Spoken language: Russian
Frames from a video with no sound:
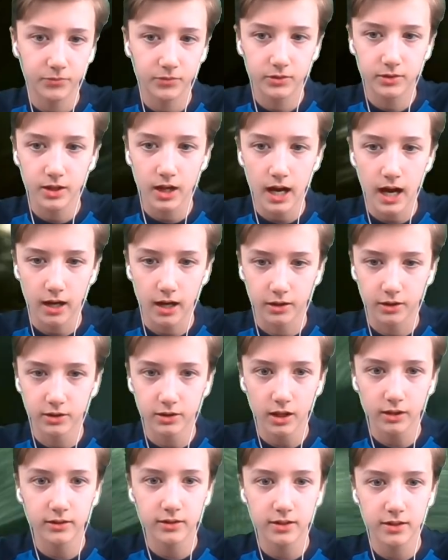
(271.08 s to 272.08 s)
так, и
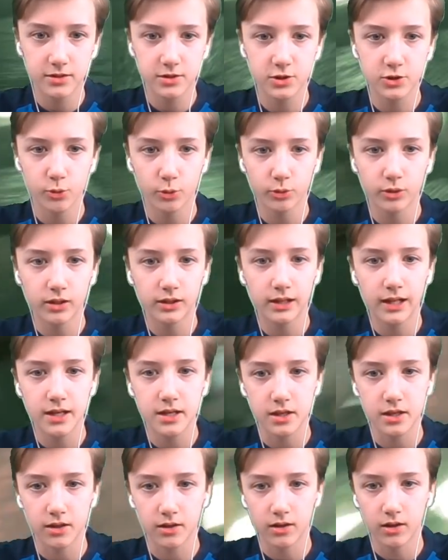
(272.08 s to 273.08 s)
надо найти что-то для
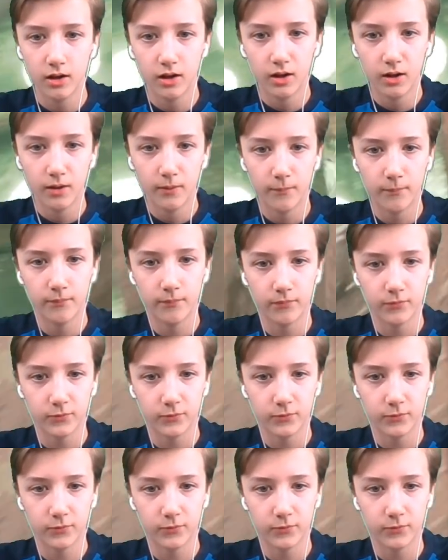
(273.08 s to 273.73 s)
них. Хм,